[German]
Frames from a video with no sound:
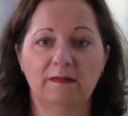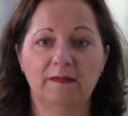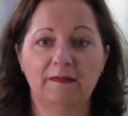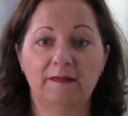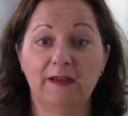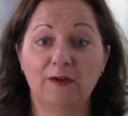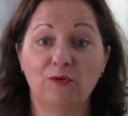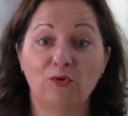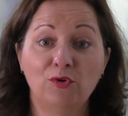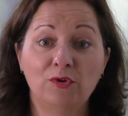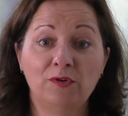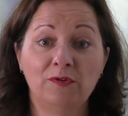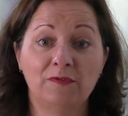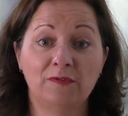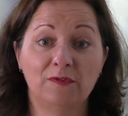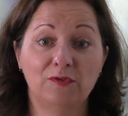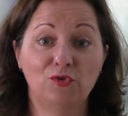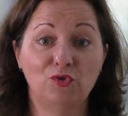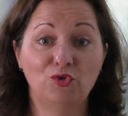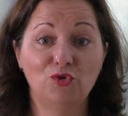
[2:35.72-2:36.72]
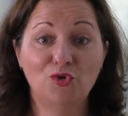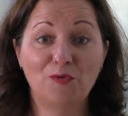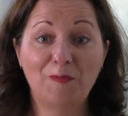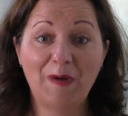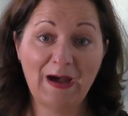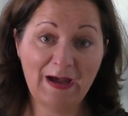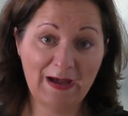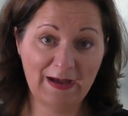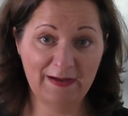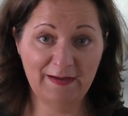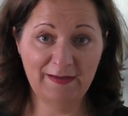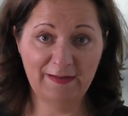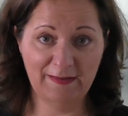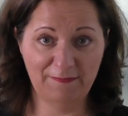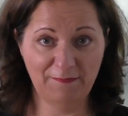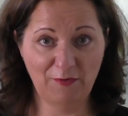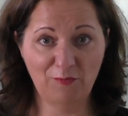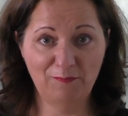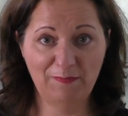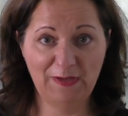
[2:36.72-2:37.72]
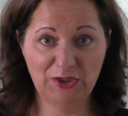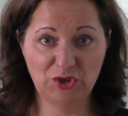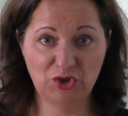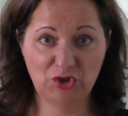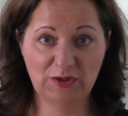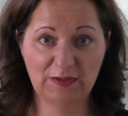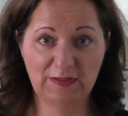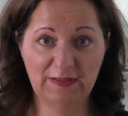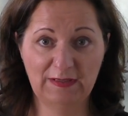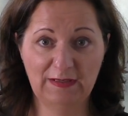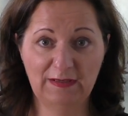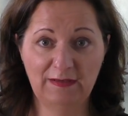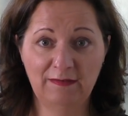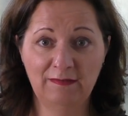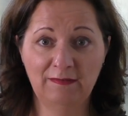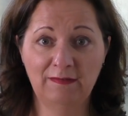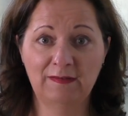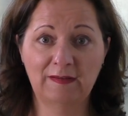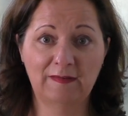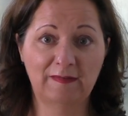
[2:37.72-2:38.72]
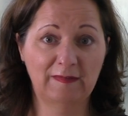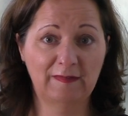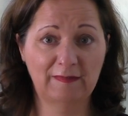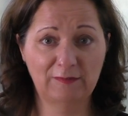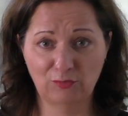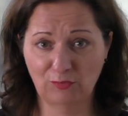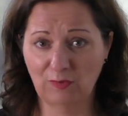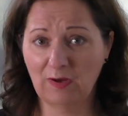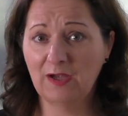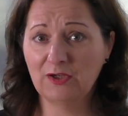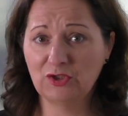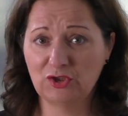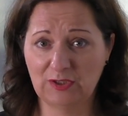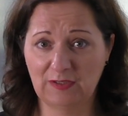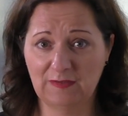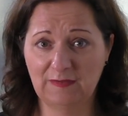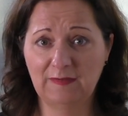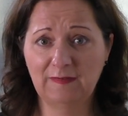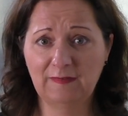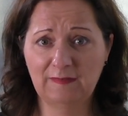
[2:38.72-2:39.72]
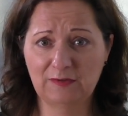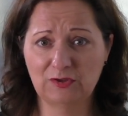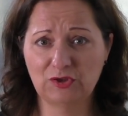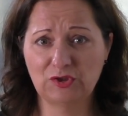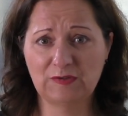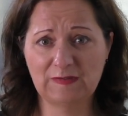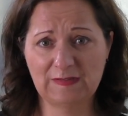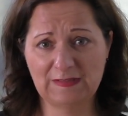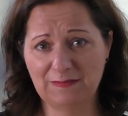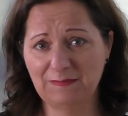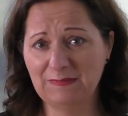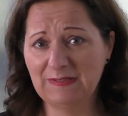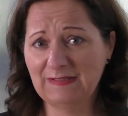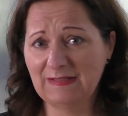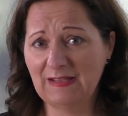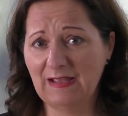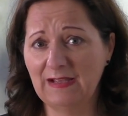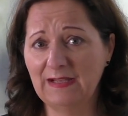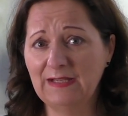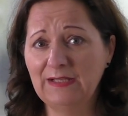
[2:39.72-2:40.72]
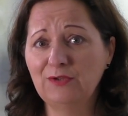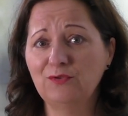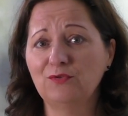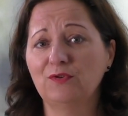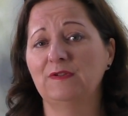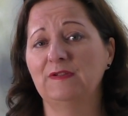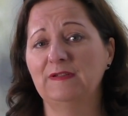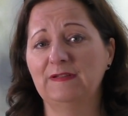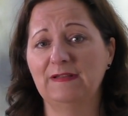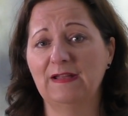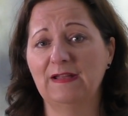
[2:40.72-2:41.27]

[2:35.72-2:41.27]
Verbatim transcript: Der Grund Nummer eins, warum Menschen gehen, das ist sogar statistisch ziemlich eindeutig